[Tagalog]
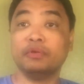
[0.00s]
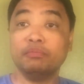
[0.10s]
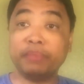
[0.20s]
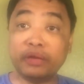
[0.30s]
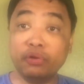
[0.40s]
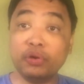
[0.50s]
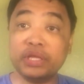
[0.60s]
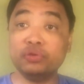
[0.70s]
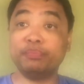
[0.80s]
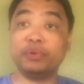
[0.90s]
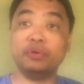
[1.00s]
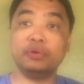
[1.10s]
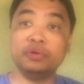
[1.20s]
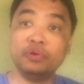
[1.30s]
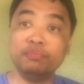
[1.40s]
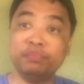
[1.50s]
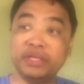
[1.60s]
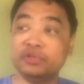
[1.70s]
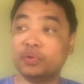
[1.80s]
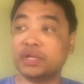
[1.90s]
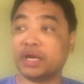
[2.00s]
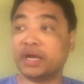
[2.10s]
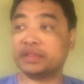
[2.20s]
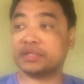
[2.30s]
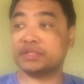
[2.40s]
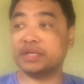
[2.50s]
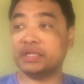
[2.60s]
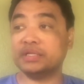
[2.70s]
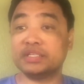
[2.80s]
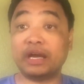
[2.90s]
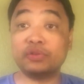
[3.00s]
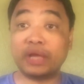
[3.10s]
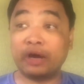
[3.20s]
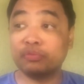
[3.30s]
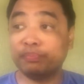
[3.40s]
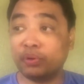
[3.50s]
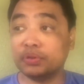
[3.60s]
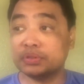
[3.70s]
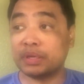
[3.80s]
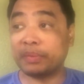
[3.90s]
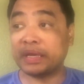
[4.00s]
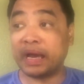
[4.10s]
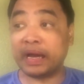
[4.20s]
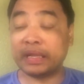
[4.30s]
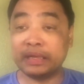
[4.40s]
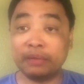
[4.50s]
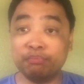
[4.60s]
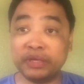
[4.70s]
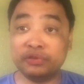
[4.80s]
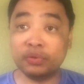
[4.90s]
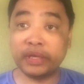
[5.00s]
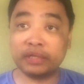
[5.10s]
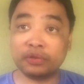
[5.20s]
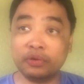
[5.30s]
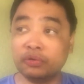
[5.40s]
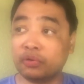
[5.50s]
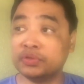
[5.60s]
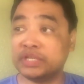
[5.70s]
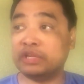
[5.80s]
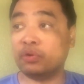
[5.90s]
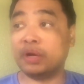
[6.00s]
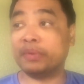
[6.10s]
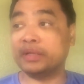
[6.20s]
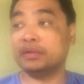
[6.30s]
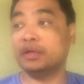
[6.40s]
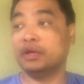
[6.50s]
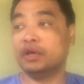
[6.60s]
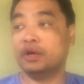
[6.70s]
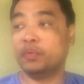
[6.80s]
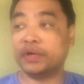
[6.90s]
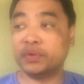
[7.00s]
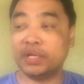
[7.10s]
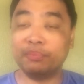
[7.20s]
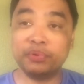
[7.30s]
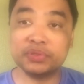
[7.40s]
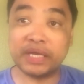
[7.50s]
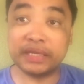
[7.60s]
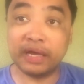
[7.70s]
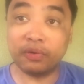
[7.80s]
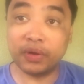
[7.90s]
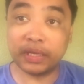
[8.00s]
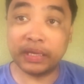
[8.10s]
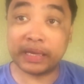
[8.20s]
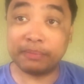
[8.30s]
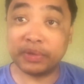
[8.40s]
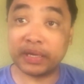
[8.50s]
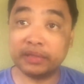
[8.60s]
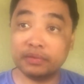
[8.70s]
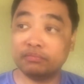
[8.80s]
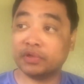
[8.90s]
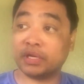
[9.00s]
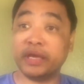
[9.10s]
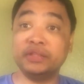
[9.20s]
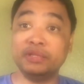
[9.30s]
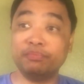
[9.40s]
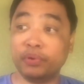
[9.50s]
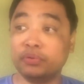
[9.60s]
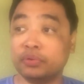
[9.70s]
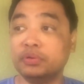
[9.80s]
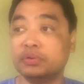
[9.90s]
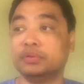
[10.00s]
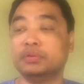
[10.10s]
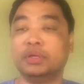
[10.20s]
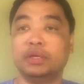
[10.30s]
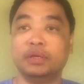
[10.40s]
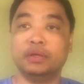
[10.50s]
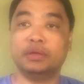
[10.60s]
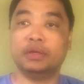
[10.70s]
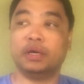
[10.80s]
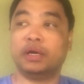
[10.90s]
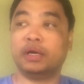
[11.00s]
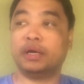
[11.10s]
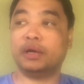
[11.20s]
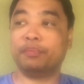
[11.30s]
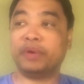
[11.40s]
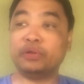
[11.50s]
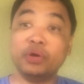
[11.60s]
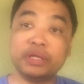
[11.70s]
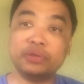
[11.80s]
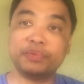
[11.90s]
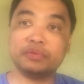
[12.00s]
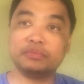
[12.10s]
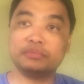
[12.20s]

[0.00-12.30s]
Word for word: Panorin niyo po yung bidyong naka-attach dyan. Shout out po sa may-ari ng video na ito kung sino ka man. Huwag niyo lang po sana akong i-copyright. Credit po, no? Uh, ah, panorin nyo po.